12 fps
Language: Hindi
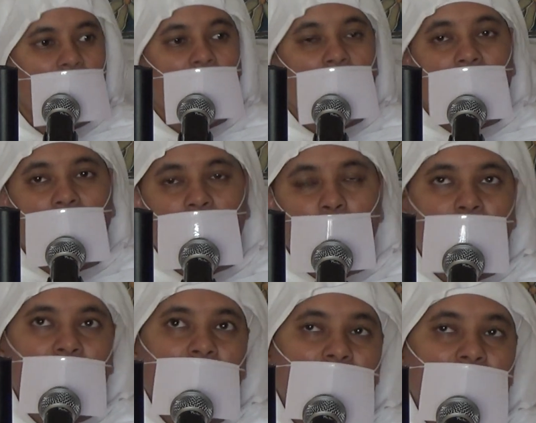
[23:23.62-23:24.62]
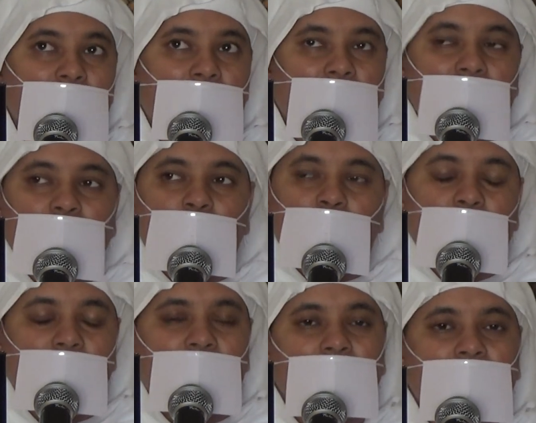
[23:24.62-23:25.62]
ठीक है लेकिन पता है इस
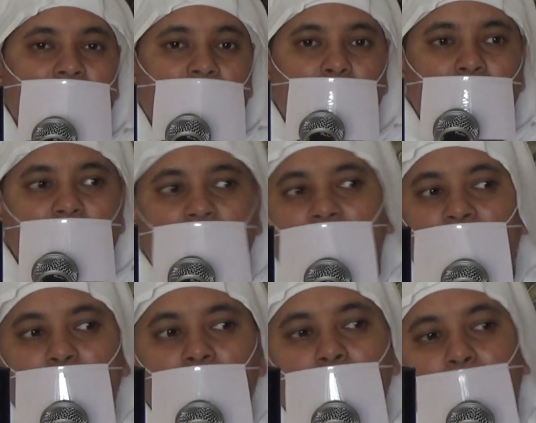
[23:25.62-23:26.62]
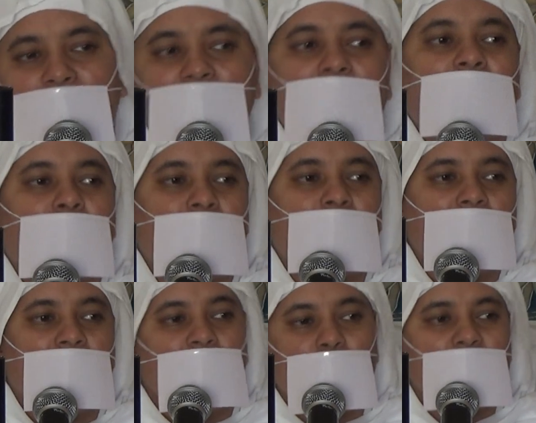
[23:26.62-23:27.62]
सेंटेंस को सुनने के साथ में हमारे दिमाग में पिक्चर
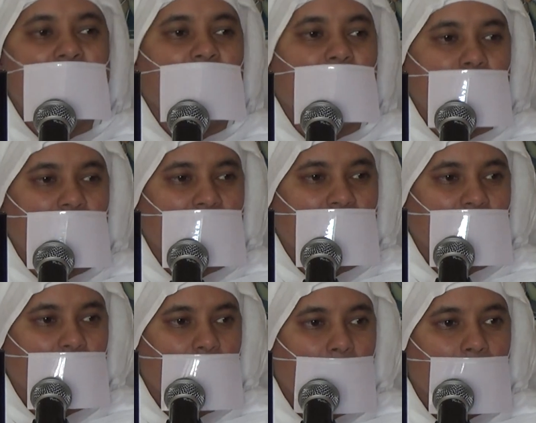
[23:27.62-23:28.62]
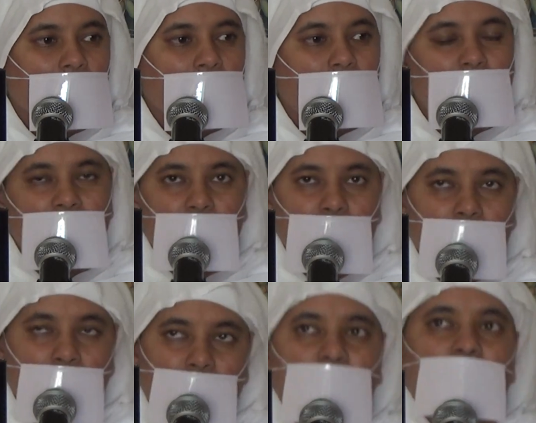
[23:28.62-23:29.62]
क्या बनती है इमेज क्या बनती है
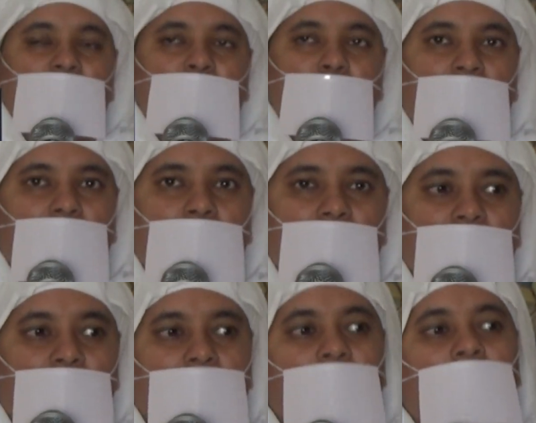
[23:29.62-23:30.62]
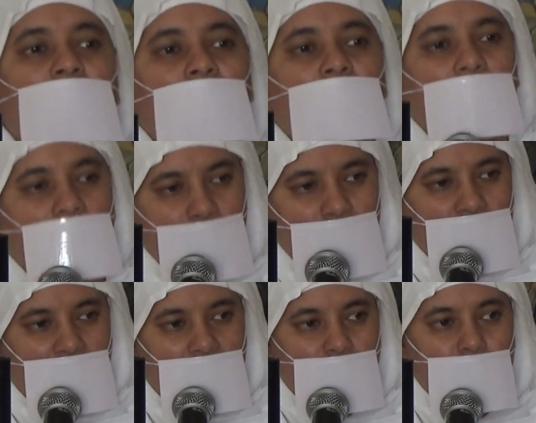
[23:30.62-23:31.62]
हमारे दिमाग में एक कॉन्सेप्ट पैदा होता है कि
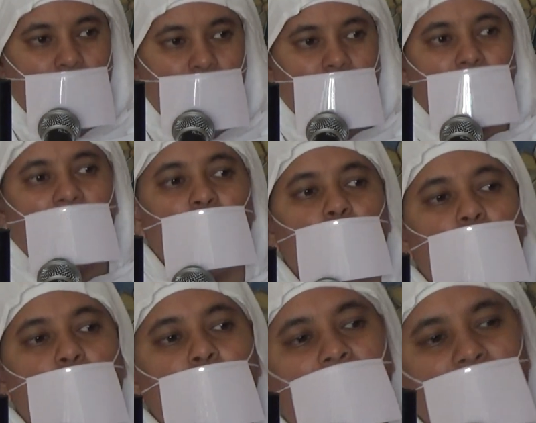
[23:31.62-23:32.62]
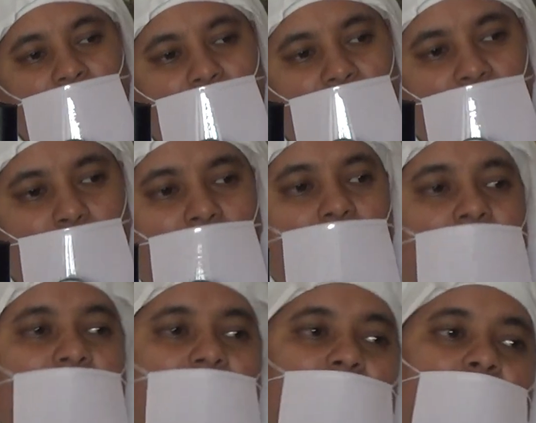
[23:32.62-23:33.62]
आई एम राइट बट माई पास्ट
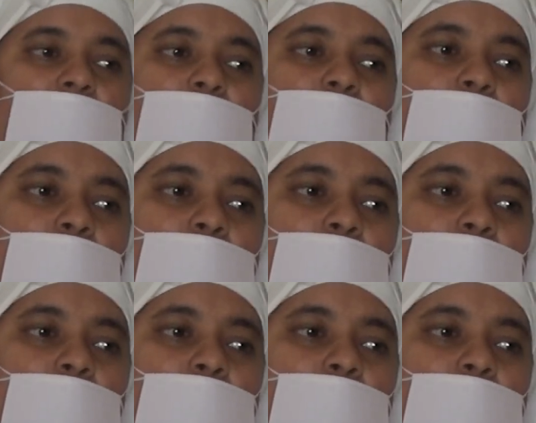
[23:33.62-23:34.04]
कर्मा वॉज